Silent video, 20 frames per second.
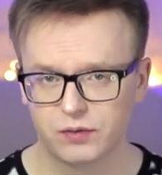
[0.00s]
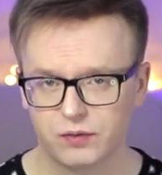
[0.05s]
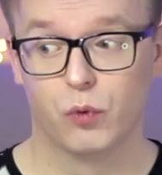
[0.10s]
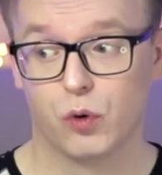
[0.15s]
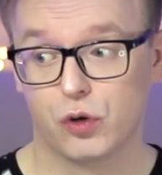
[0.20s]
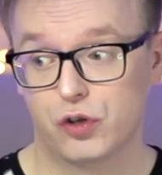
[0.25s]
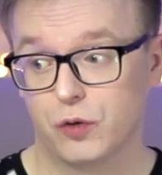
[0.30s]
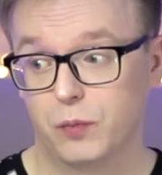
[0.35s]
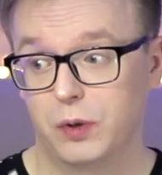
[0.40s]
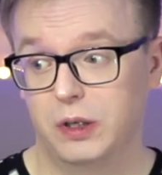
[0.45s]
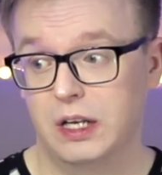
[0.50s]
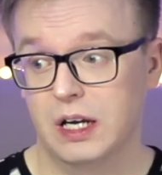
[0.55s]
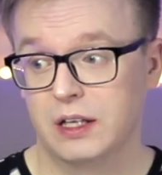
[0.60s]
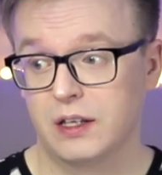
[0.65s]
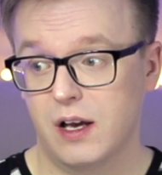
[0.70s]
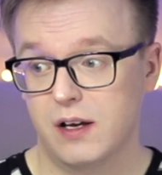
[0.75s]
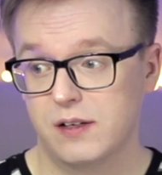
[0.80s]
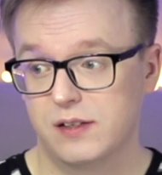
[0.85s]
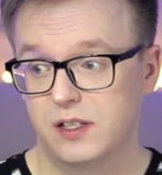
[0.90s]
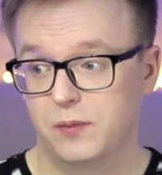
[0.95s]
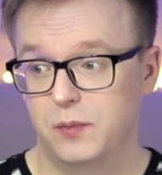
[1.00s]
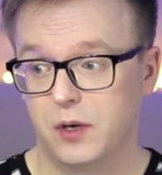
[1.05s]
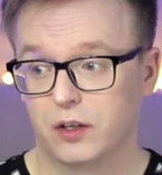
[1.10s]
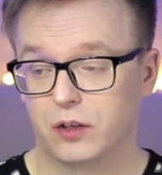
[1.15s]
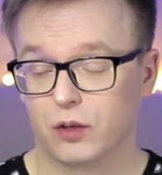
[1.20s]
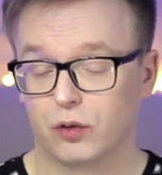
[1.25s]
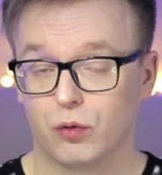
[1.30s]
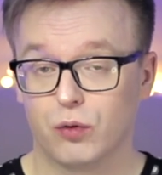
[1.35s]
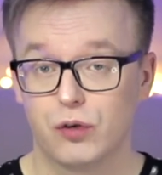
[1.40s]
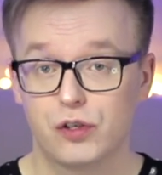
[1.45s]
Может быть для нас теперь
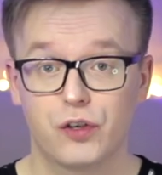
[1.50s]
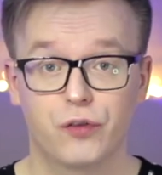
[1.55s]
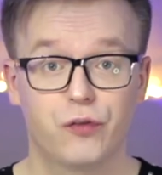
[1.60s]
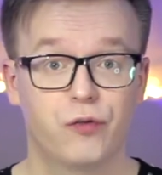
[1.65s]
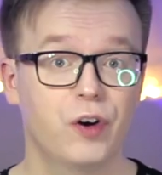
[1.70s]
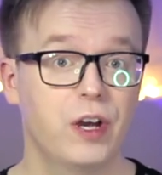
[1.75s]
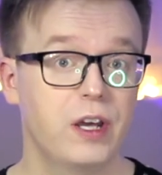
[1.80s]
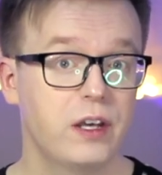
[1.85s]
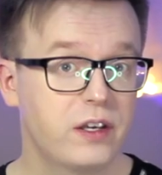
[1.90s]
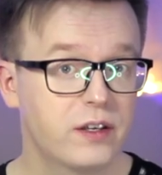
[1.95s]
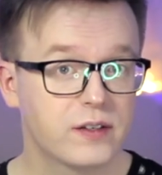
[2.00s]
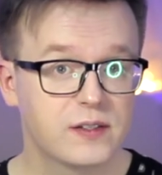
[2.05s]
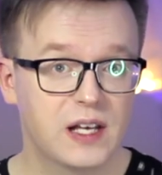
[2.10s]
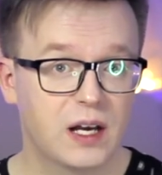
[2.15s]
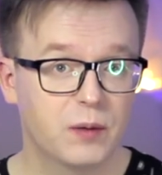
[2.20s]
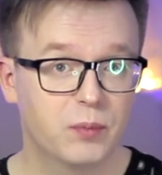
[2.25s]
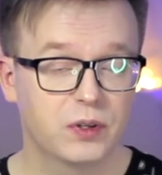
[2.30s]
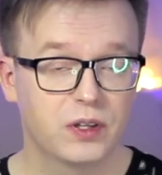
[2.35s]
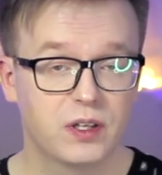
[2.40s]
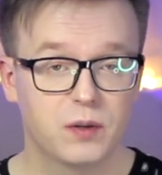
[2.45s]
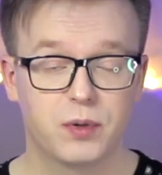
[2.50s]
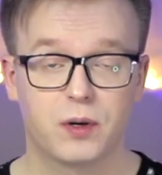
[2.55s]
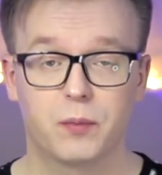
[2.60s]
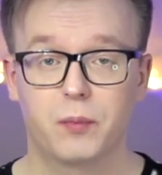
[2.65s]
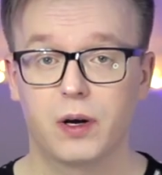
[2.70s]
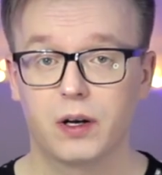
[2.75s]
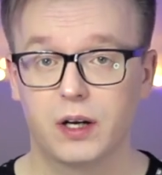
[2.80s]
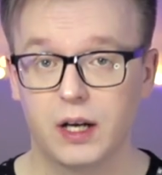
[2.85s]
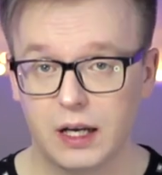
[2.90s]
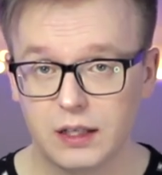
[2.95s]
это тоже фейки западной
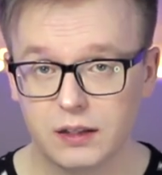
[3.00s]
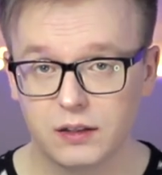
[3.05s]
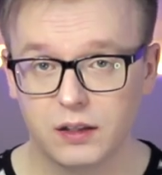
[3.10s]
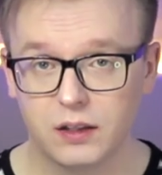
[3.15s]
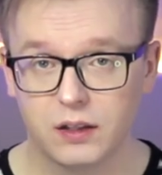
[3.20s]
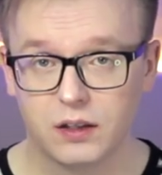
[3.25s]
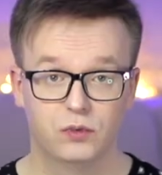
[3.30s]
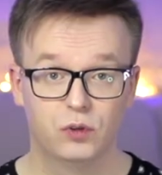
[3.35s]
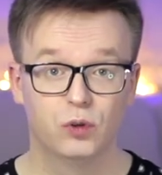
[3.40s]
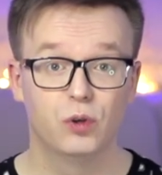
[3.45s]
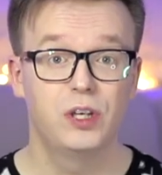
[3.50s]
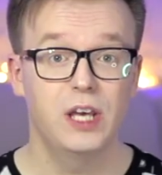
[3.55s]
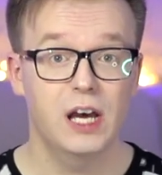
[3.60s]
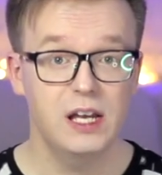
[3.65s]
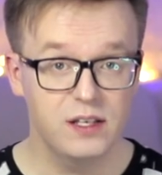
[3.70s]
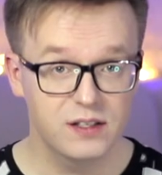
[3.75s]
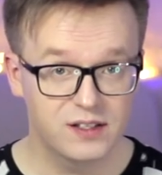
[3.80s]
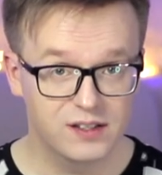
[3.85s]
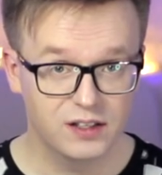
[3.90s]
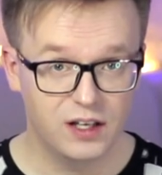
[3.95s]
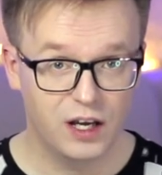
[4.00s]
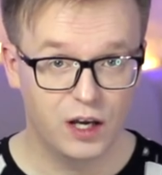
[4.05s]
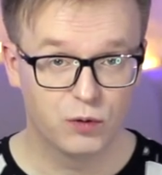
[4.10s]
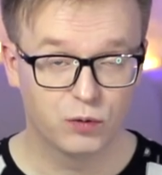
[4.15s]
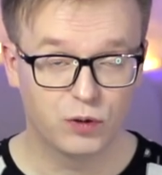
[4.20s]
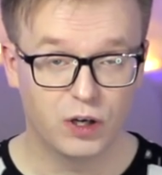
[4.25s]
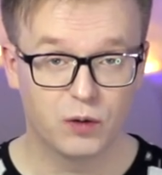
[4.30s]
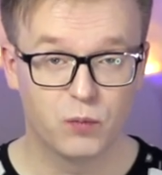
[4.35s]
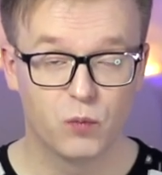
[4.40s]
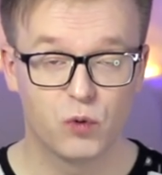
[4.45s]
пропаганды. Но я не
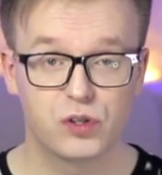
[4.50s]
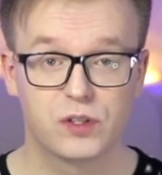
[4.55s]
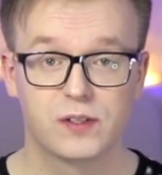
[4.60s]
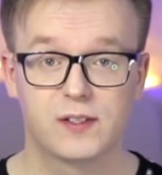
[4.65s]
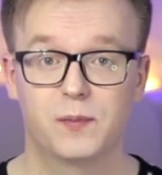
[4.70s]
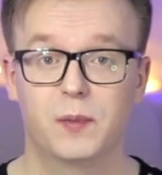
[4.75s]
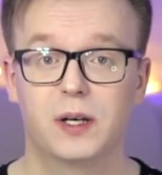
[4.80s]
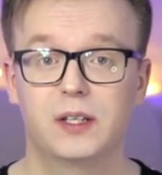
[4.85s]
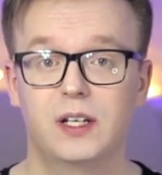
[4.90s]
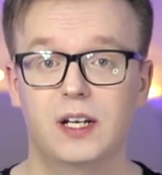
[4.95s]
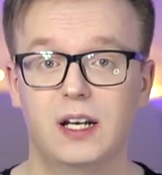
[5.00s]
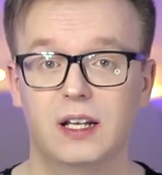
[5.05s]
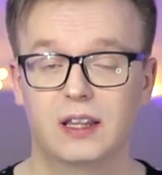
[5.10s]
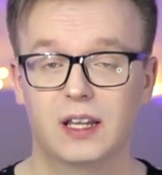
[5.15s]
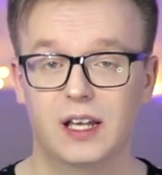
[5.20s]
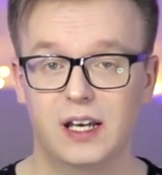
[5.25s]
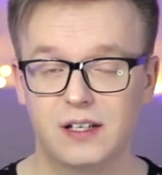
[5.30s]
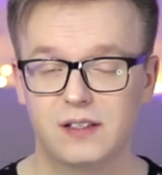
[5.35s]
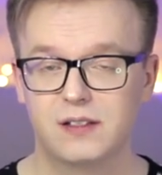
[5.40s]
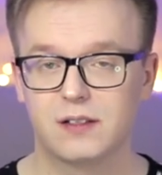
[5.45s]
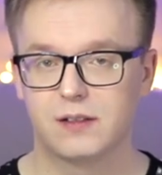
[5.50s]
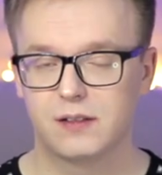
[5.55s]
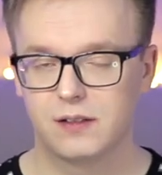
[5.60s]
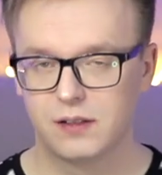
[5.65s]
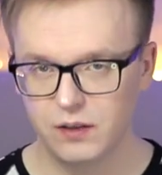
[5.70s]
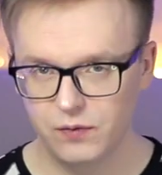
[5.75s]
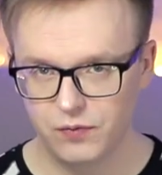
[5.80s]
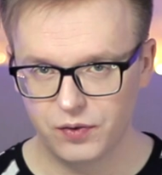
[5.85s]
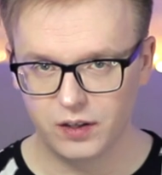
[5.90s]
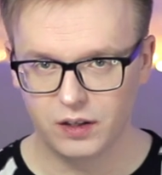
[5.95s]
знаю, как можно смотреть на эти
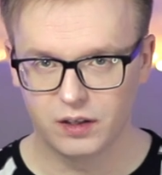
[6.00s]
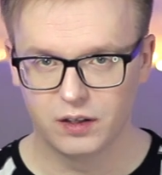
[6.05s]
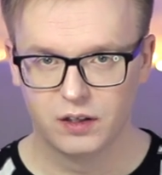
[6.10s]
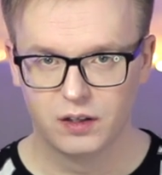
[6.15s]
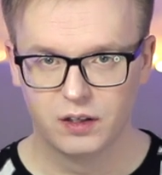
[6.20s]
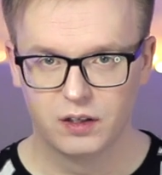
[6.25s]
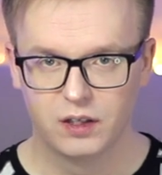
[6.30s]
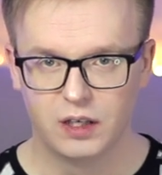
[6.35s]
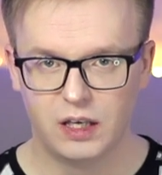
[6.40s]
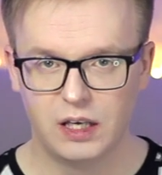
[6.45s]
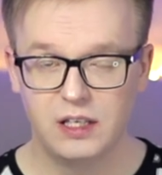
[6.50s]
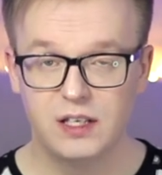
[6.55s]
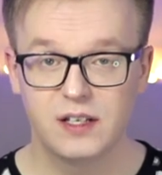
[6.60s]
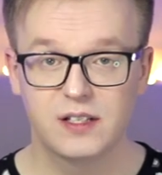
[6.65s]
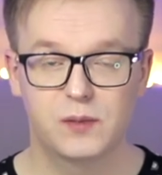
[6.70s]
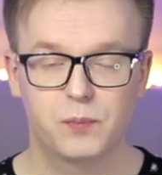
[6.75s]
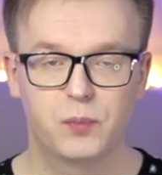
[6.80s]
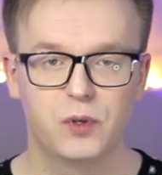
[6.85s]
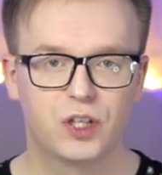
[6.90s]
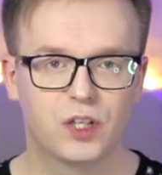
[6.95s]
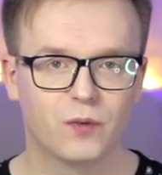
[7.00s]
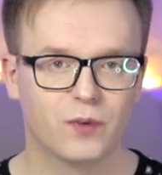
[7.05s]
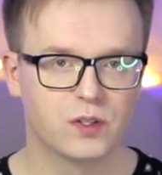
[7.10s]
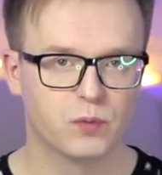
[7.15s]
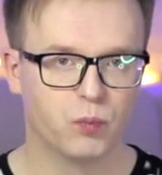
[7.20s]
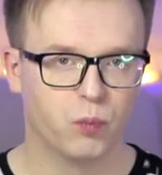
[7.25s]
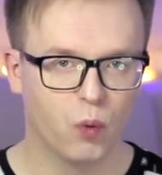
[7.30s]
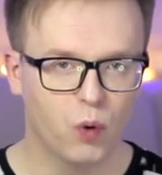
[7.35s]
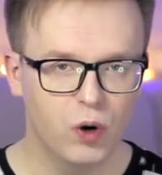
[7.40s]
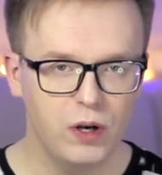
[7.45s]
цифры и не испытывать
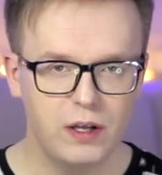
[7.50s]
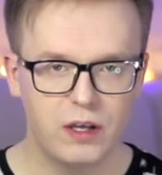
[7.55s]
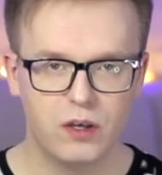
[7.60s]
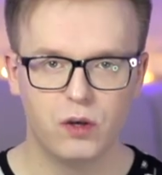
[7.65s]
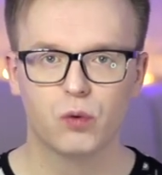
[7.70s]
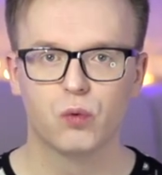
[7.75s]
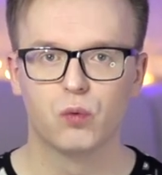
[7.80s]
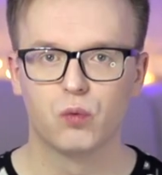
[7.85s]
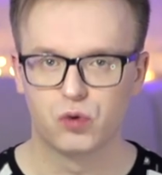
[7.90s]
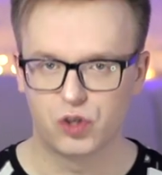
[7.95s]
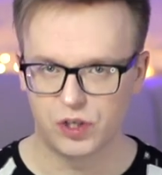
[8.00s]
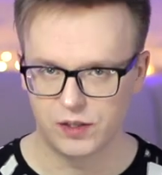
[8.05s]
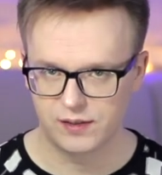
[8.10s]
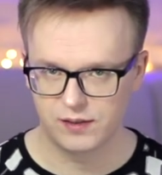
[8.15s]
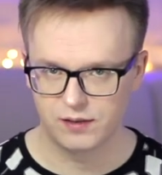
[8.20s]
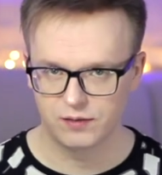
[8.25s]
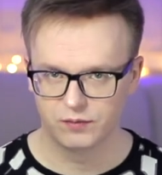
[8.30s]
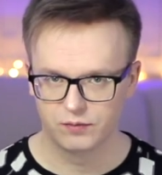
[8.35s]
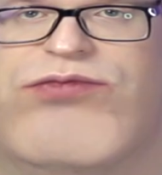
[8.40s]
боль и ужас.